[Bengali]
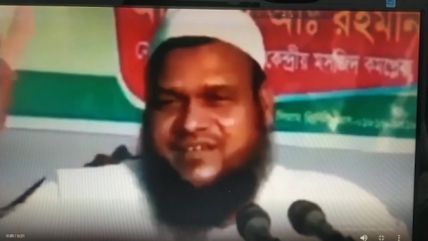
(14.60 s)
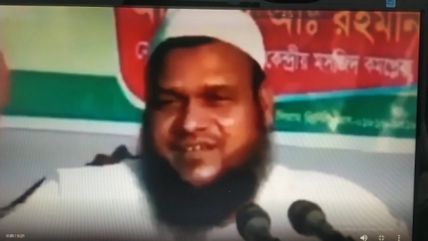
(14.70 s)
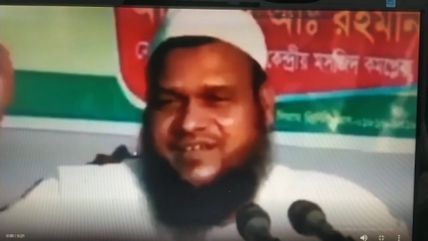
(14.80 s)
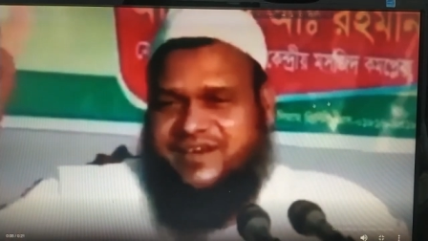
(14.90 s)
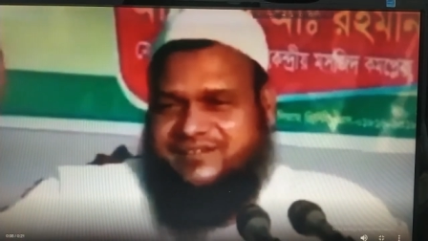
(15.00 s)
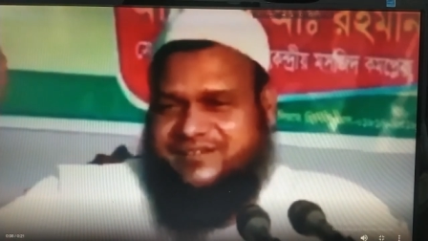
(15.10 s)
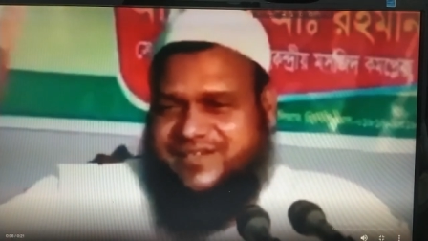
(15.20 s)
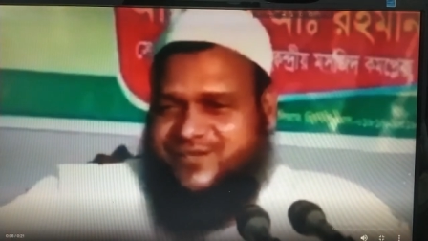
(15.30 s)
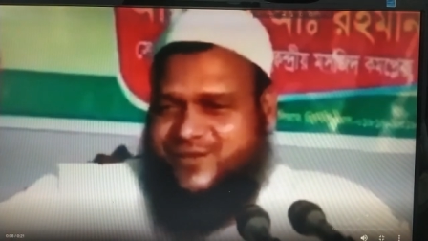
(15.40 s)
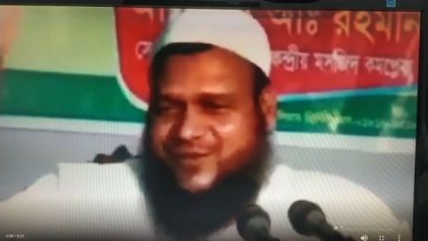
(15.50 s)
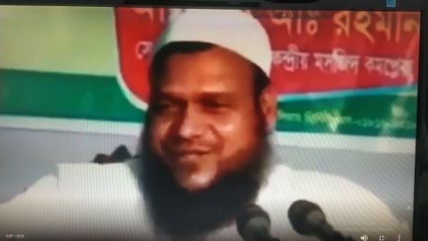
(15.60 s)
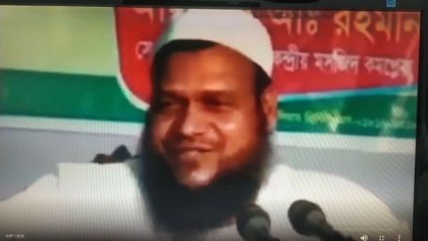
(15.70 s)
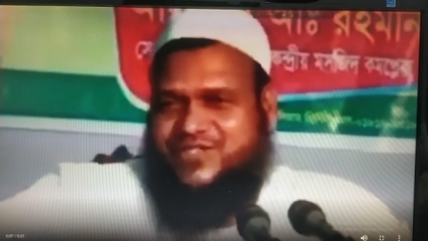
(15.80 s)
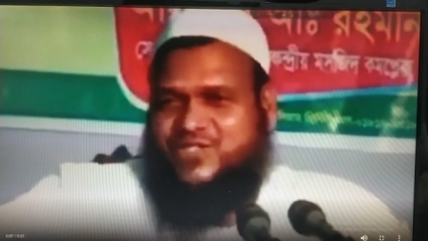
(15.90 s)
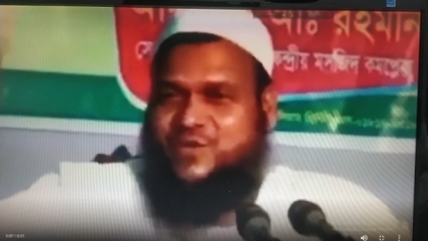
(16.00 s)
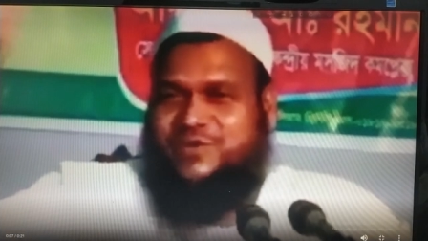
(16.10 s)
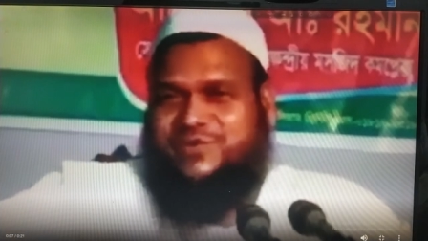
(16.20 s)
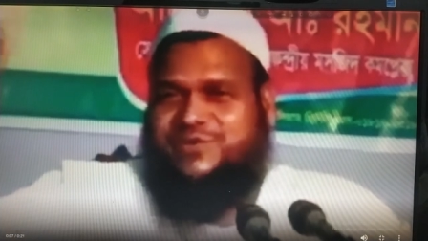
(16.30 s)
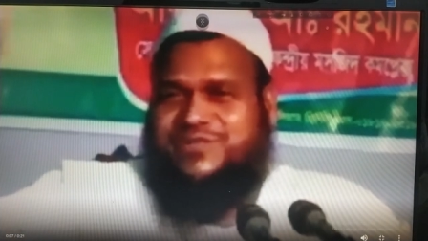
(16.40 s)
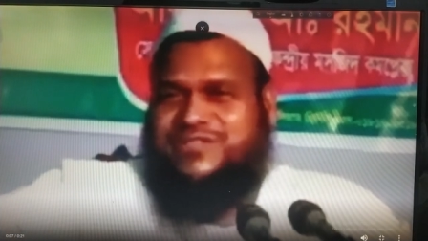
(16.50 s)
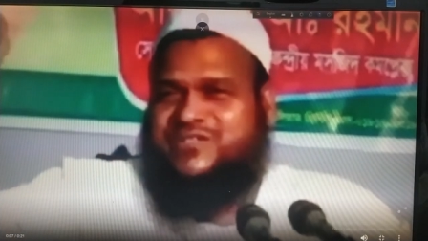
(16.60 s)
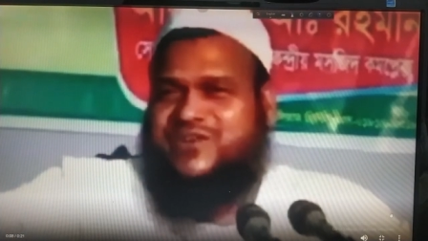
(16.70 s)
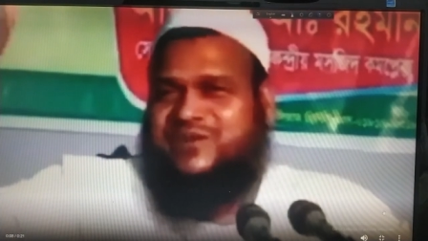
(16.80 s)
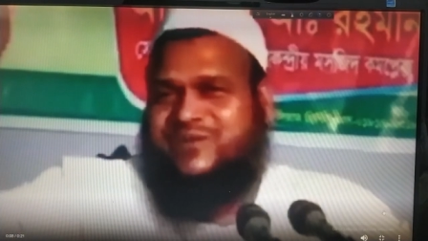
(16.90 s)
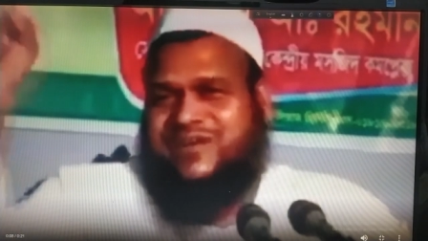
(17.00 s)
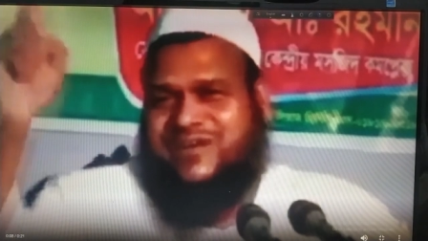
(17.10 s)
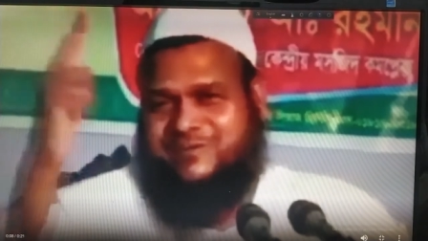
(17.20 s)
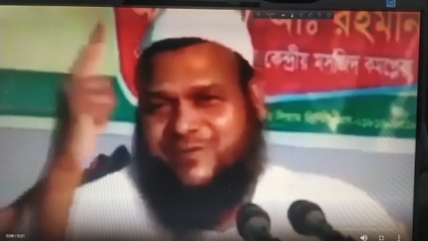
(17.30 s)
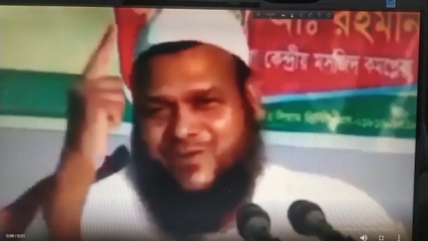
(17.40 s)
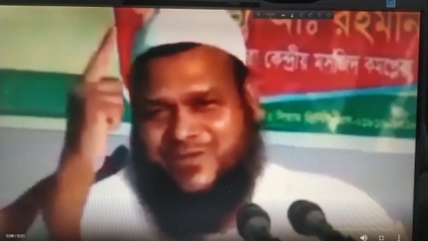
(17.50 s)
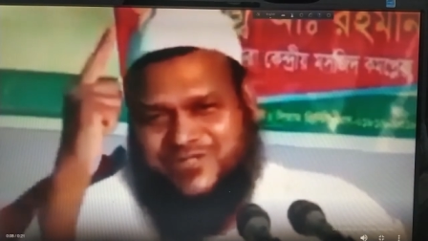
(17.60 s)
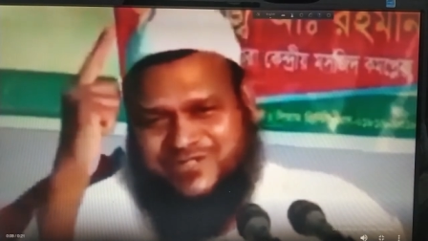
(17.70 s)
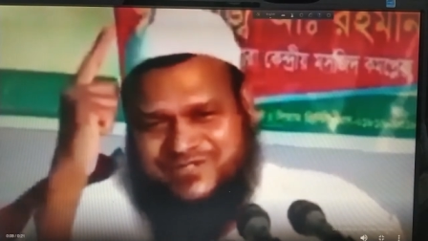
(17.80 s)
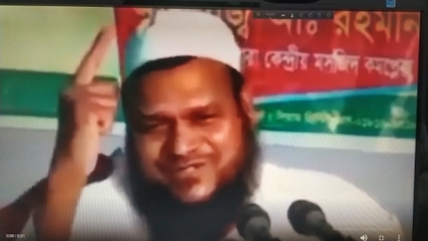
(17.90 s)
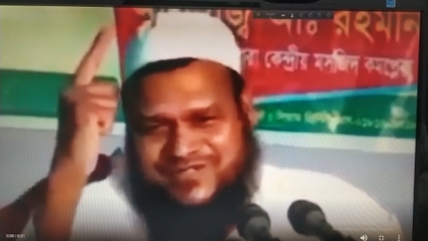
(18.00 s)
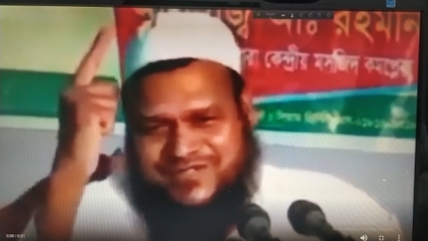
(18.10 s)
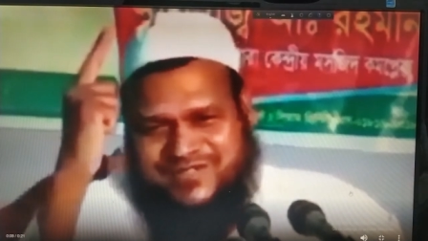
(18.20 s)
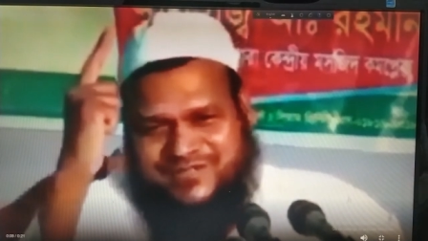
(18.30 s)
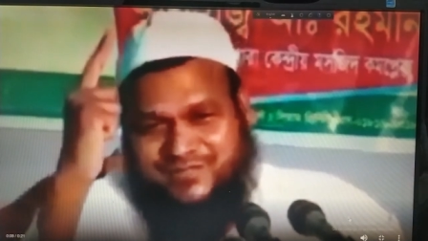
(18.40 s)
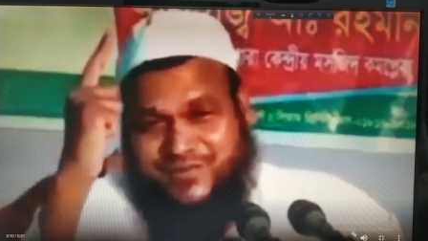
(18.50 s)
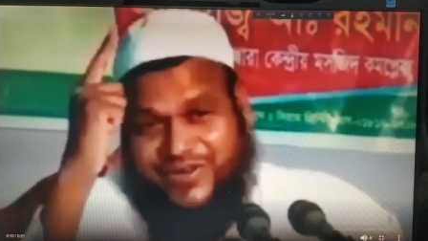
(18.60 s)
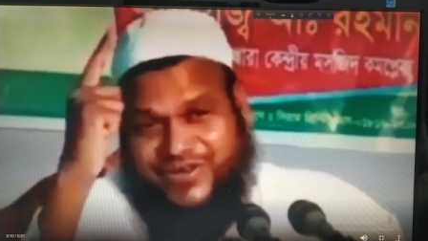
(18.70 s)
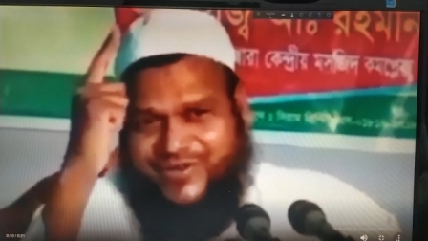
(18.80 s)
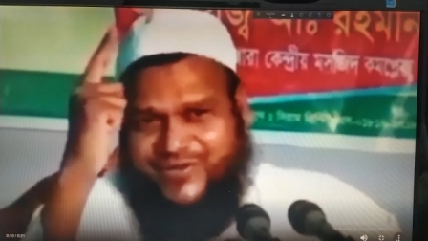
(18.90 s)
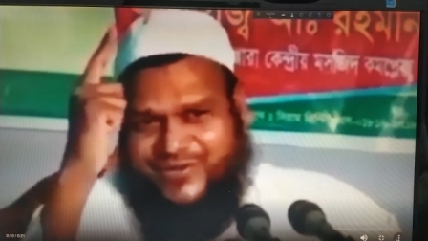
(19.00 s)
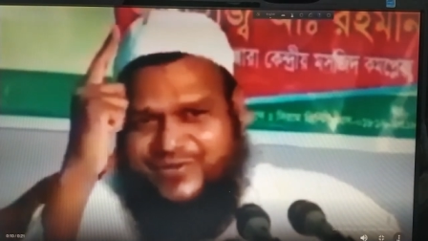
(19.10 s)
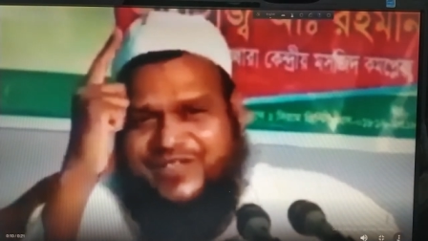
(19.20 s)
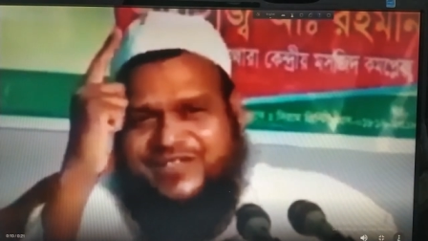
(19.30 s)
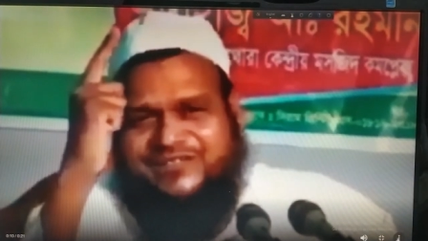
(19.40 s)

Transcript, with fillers: এই হাত দিয়ে কোনোদিন ছবি মূর্তি ঝুলাবো না কাপড়স মনে রেখো তুমি